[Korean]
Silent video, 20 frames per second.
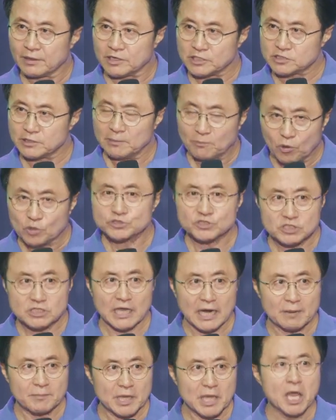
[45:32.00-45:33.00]
그렇지만 모든
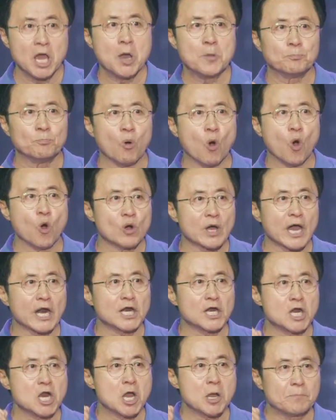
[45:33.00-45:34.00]
사람이
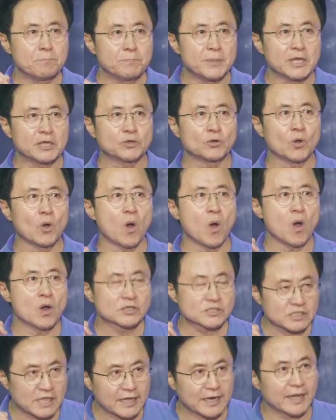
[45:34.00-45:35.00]
뭔가를 믿고
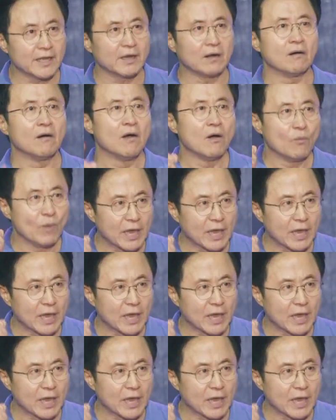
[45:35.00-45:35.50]
살아요.